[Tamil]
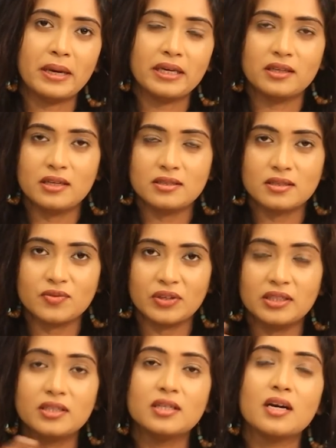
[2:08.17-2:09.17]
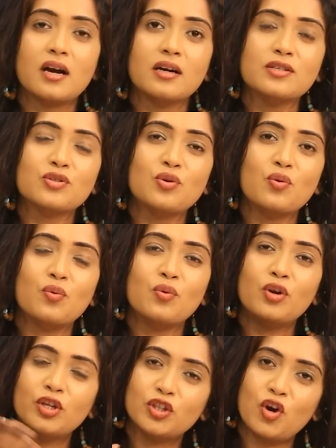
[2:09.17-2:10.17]
பைக் ரேசர்ஸ் வந்துட்டு இருக்காங்க சோ
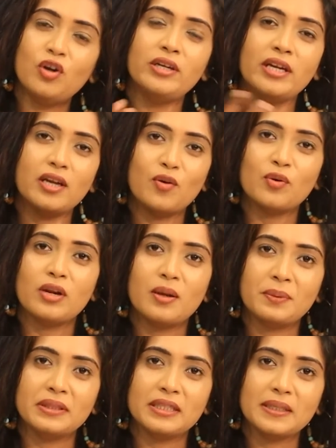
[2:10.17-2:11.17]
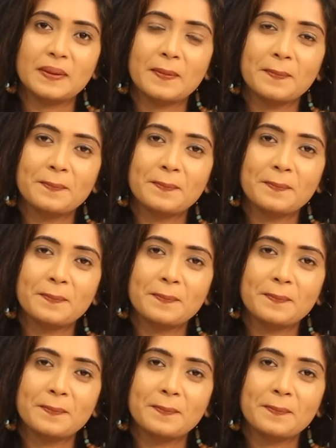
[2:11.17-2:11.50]
உங்களோட தாட் என்ன அவங்களெல்லாம் பத்தி